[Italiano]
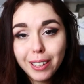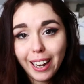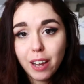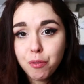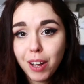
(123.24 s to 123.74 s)

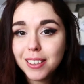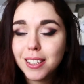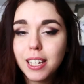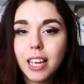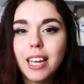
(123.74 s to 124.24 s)
dire
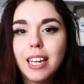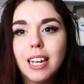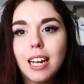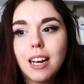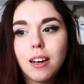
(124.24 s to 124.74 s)
infatti che
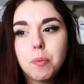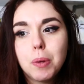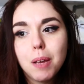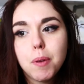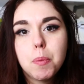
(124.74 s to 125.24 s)
la
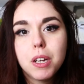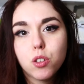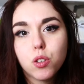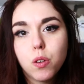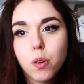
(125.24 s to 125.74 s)
prima
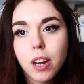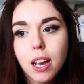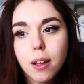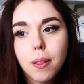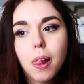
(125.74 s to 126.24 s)

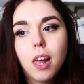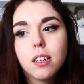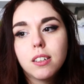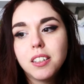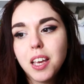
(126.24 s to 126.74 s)
persona
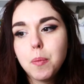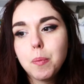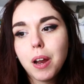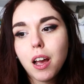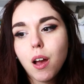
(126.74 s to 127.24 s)

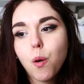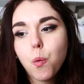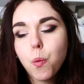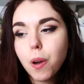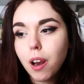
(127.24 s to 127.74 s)
sembra
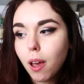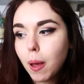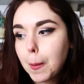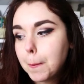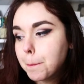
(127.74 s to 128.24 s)
un,
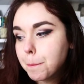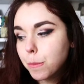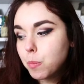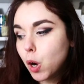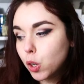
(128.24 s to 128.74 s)

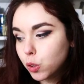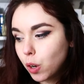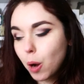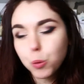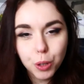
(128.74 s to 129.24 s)
un modo
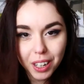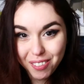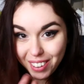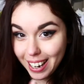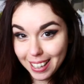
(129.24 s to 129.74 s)

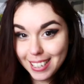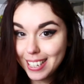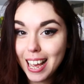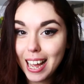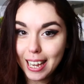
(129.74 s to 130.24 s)

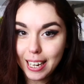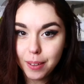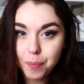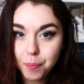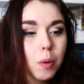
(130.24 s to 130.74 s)

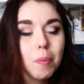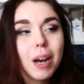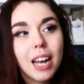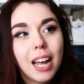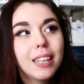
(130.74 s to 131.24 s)
autoreferenziale
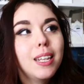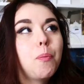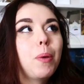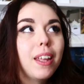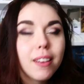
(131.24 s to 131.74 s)
ma
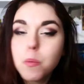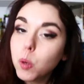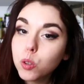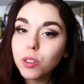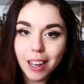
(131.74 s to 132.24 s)
dipende
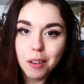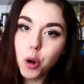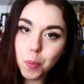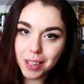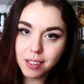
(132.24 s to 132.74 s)
molto da
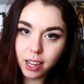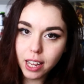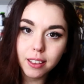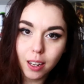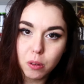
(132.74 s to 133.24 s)
come è
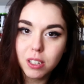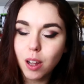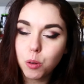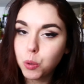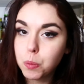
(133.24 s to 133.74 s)
scritta questa
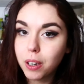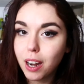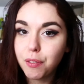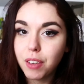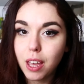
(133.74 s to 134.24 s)

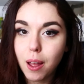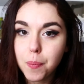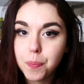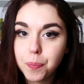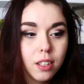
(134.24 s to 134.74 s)
autobiografia.
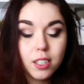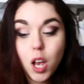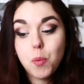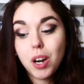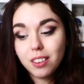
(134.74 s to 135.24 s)

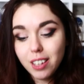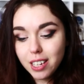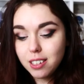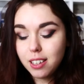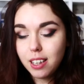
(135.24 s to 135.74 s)
Siamo
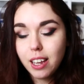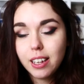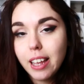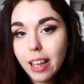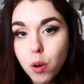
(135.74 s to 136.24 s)
artisti
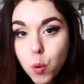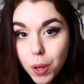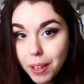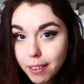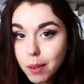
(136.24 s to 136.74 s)
ed è
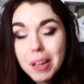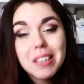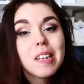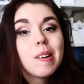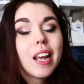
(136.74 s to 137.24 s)
quindi
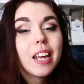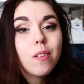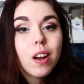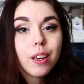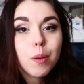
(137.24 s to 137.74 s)
questa una
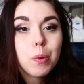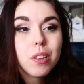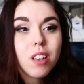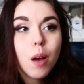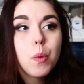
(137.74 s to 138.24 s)
regola che
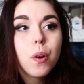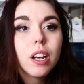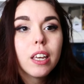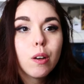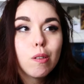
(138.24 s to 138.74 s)
possiamo
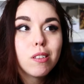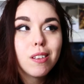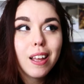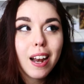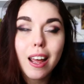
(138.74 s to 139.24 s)
anche
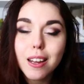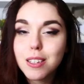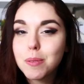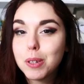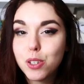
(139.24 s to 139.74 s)
considerare
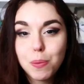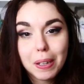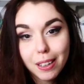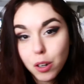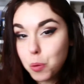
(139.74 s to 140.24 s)

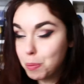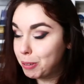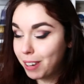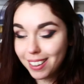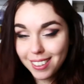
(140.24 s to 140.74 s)
semplicemente come
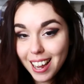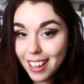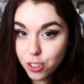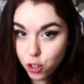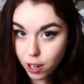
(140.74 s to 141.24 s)
una
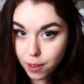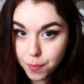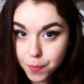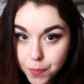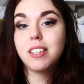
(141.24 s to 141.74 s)
traccia.
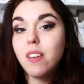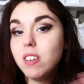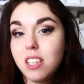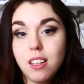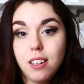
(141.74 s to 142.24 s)
Se vi
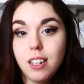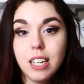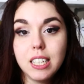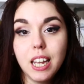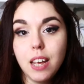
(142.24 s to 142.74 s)
sentite
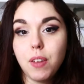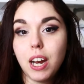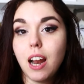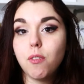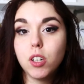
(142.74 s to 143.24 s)
di
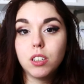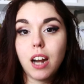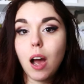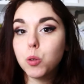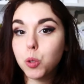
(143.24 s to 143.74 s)
scrivere la
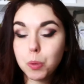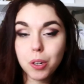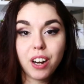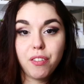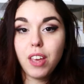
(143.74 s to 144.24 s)
vostra
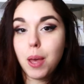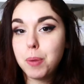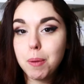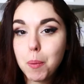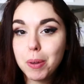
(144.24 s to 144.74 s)
autobiografia in
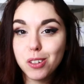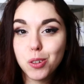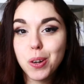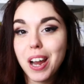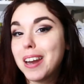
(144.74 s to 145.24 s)
prima
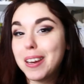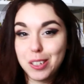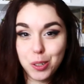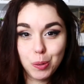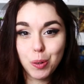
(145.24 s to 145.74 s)
persona,
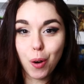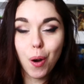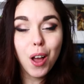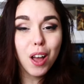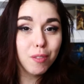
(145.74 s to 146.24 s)
nessuno
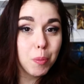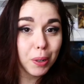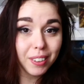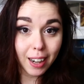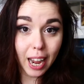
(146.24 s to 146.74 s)
vi
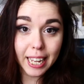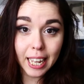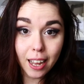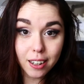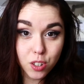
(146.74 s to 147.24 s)
porterà in
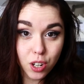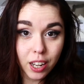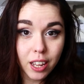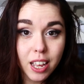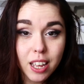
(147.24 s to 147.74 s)

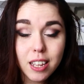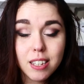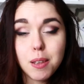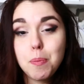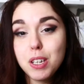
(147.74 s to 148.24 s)
carcere.
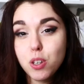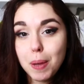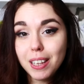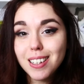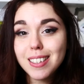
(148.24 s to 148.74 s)

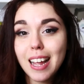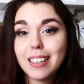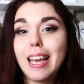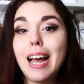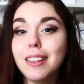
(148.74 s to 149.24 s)
Semplicemente
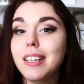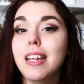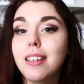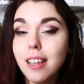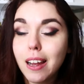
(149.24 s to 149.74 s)
state
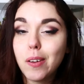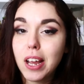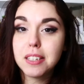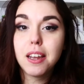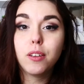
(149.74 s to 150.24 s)
attenti a non
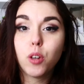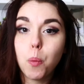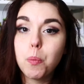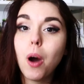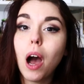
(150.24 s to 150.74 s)
essere
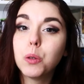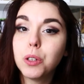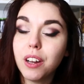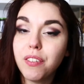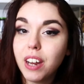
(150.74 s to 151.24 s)
troppo
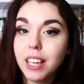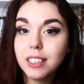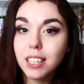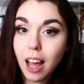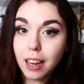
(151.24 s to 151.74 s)

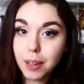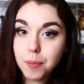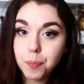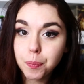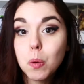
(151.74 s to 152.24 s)

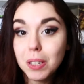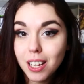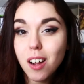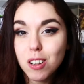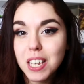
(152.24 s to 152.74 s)
autoreferenziali.
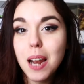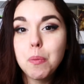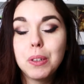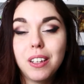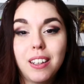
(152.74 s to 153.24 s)
Questa cosa la
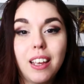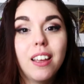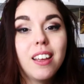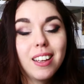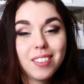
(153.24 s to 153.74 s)

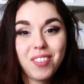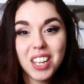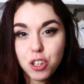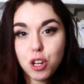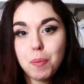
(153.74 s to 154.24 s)
potete
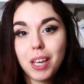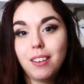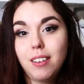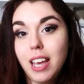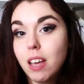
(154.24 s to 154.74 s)

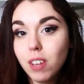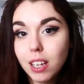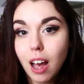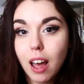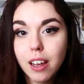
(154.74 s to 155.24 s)
facilmente
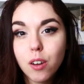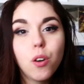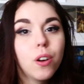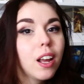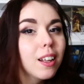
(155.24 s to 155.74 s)
evitare
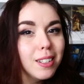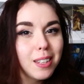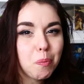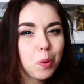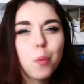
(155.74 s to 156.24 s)
con ad
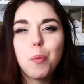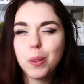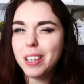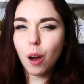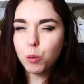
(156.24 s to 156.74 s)
esempio un po'
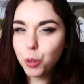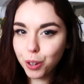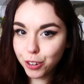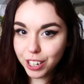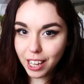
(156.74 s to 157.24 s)
di
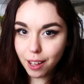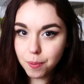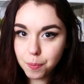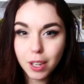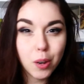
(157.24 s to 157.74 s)
autoironia,
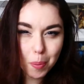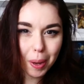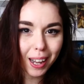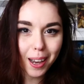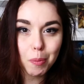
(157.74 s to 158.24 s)
di cui
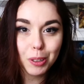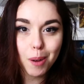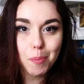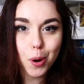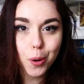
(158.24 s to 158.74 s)
parleremo tra
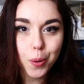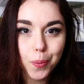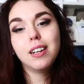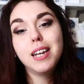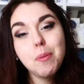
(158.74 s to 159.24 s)
poco.
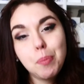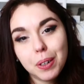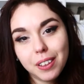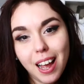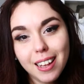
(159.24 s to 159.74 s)

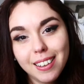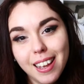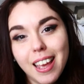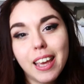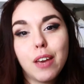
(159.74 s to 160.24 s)

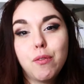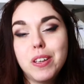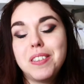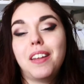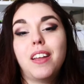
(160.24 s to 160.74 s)
L'importante è che voi
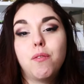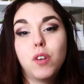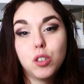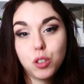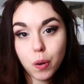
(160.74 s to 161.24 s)
siate a
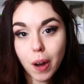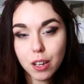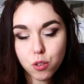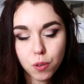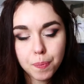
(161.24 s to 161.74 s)
vostro
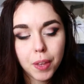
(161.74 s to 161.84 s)
agio.